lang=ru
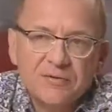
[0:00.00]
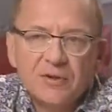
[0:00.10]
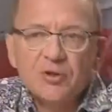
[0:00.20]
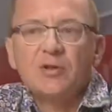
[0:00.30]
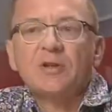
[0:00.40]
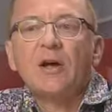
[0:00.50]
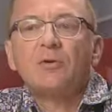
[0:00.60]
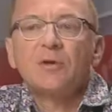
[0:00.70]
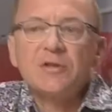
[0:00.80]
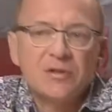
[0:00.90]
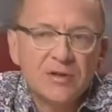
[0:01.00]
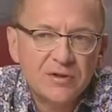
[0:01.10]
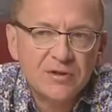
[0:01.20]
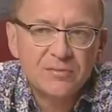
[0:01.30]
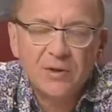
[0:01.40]
книгу. что народное
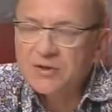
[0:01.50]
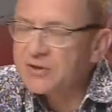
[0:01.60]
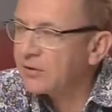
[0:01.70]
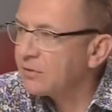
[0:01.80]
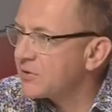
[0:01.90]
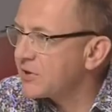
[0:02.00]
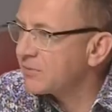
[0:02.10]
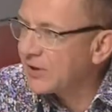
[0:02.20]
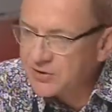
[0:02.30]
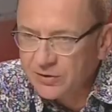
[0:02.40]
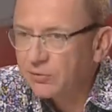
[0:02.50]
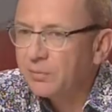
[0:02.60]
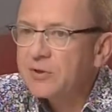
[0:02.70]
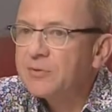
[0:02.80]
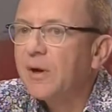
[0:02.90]
население Земли становится,
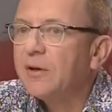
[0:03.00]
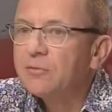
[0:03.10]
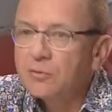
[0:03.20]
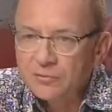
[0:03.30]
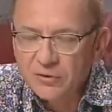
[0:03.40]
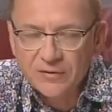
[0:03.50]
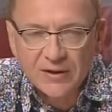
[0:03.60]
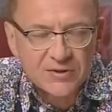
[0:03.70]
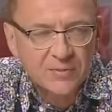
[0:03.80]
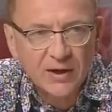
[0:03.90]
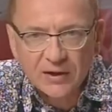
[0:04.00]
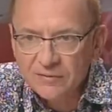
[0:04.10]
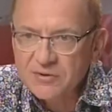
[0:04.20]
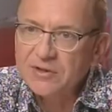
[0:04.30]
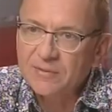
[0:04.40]
достигнув максимального уровня 12
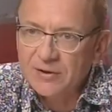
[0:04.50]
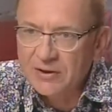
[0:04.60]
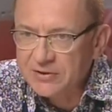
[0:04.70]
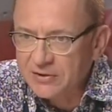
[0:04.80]
миллиардов, затем откатит